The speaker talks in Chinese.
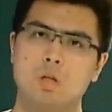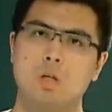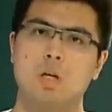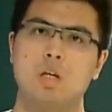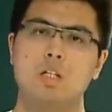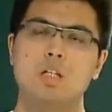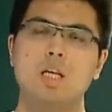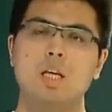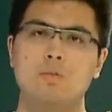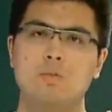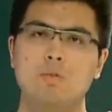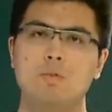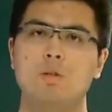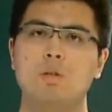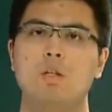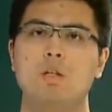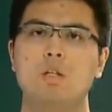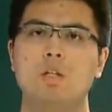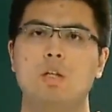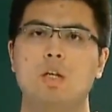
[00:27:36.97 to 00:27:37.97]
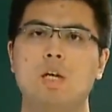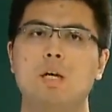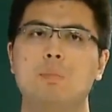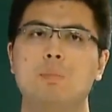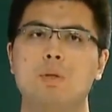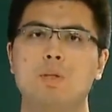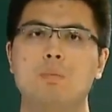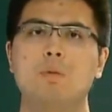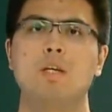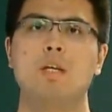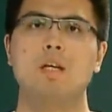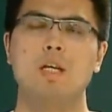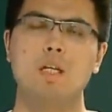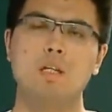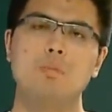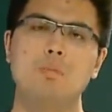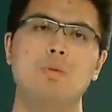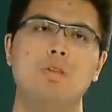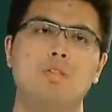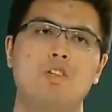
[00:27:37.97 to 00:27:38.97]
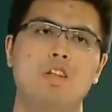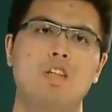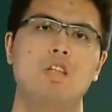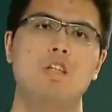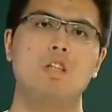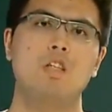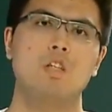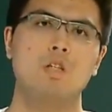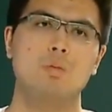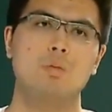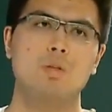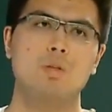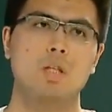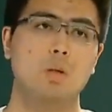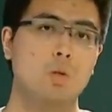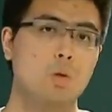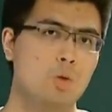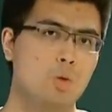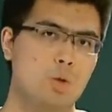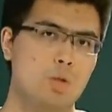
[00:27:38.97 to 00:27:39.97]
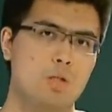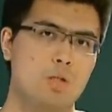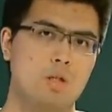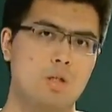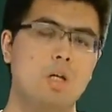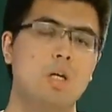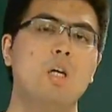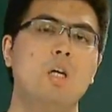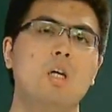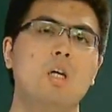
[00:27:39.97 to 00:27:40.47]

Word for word: 啊，EF 和这个平面 ABCD 是不是也会垂直，